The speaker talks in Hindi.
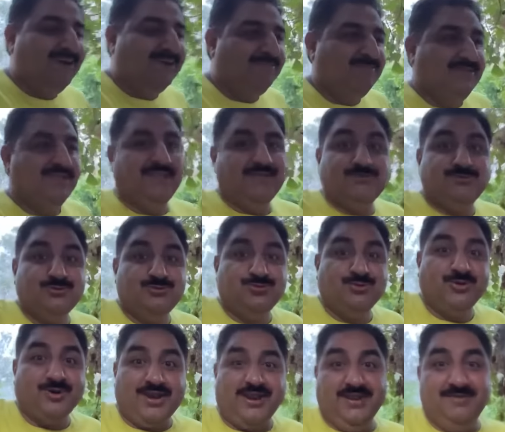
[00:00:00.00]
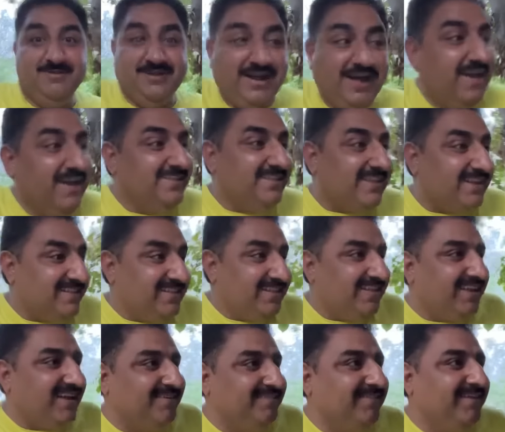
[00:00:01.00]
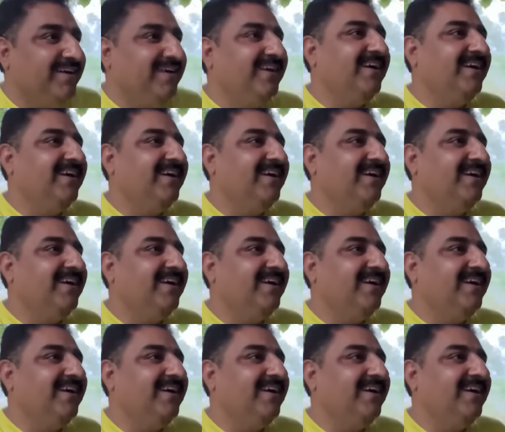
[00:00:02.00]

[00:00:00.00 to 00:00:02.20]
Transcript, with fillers: बंदा सुसु करने भी ना इधर अंधेरे में